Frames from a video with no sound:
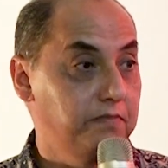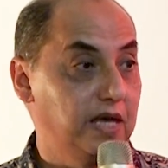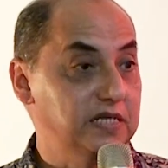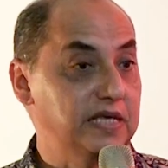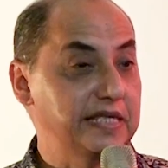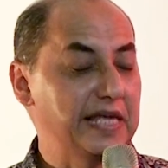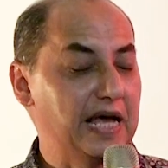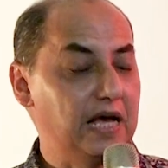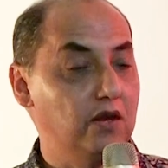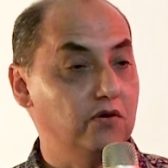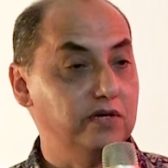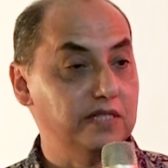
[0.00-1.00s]
Biasanya
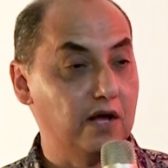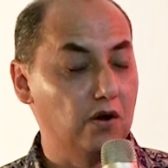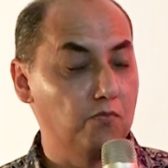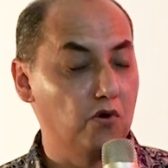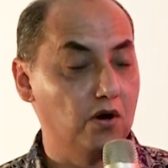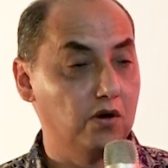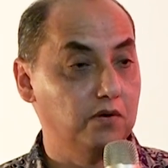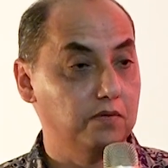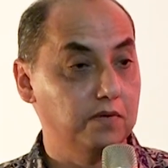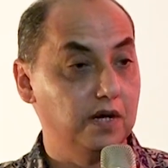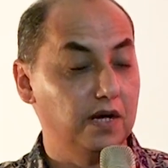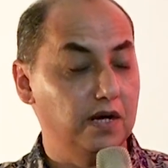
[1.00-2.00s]
kalau kita ngomong
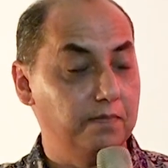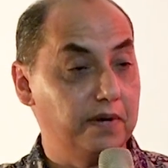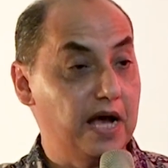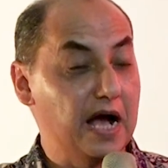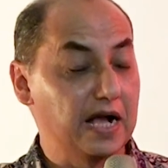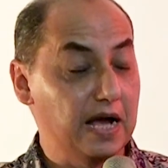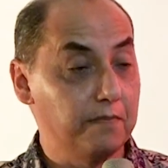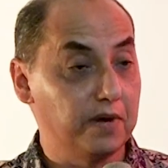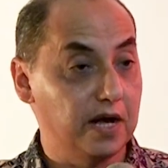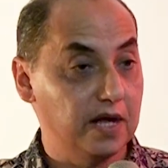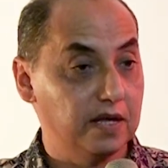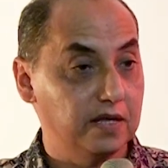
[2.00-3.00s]
uh, apa
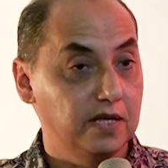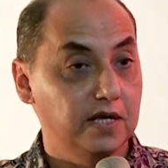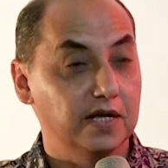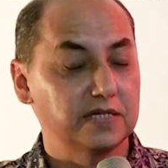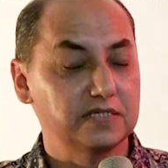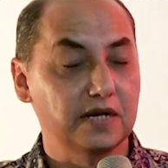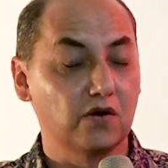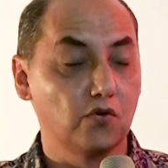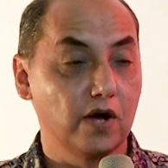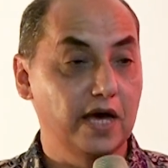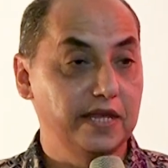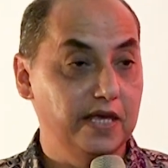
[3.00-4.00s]
agama,
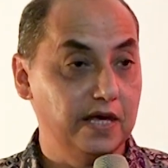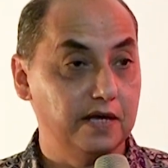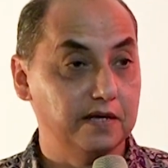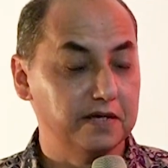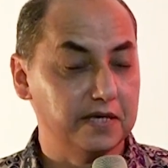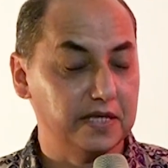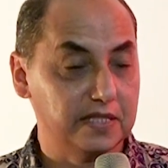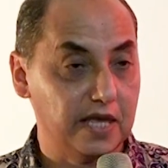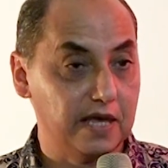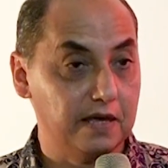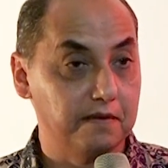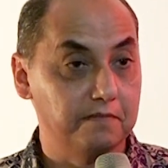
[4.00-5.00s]
kecenderungannya
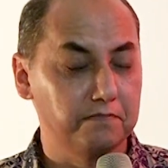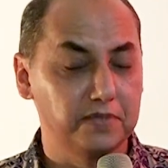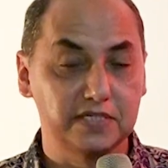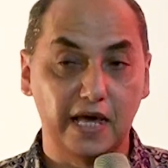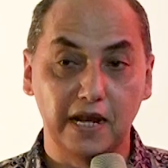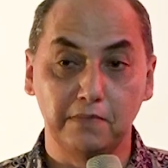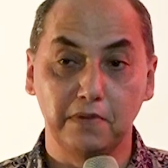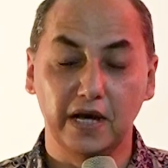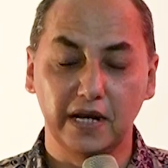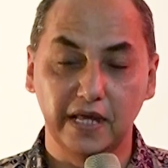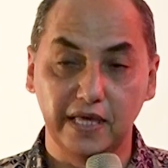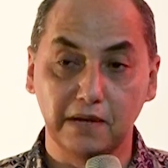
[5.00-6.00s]
kita bicara
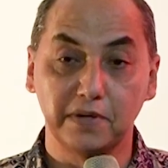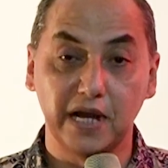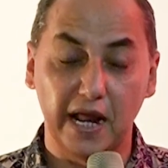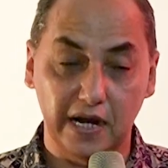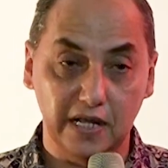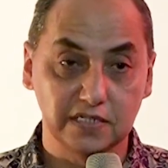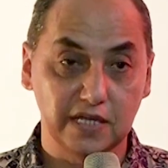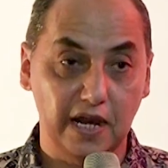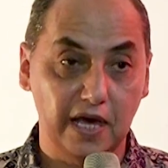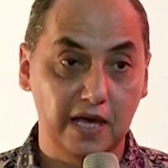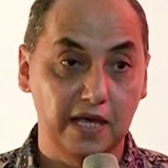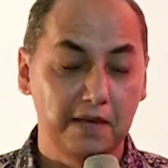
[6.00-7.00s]
mengenai yang benar dan
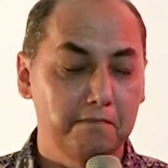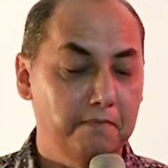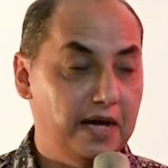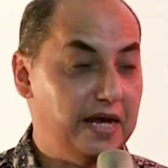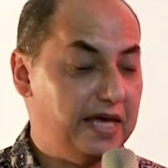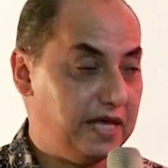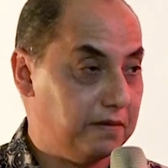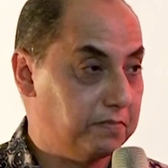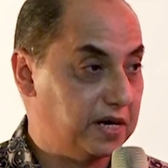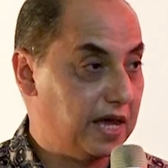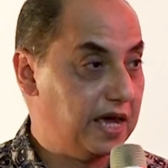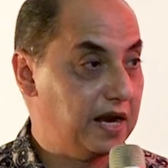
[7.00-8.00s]
salah mana yang
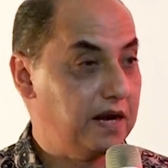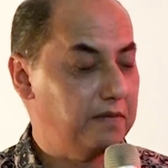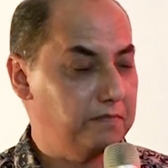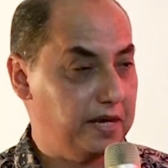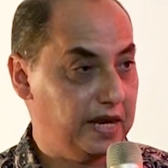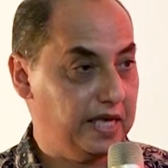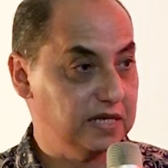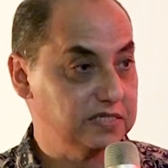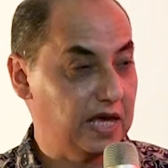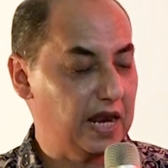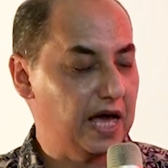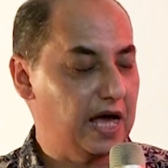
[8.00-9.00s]
benar, mana yang
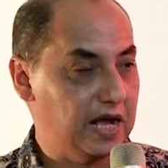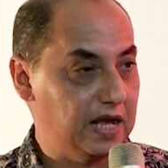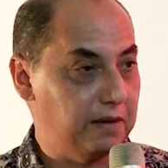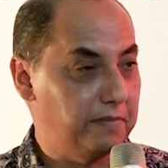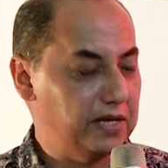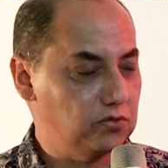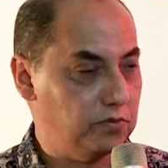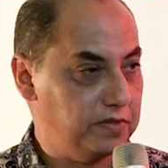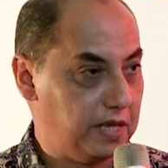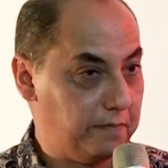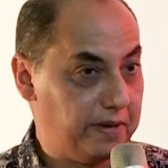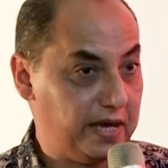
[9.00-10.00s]
salah. Agama itu
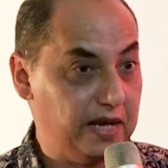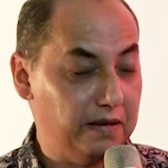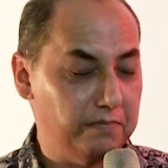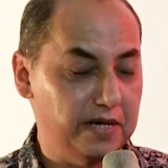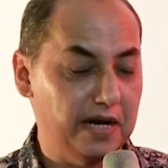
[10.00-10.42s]
menyampaikan yang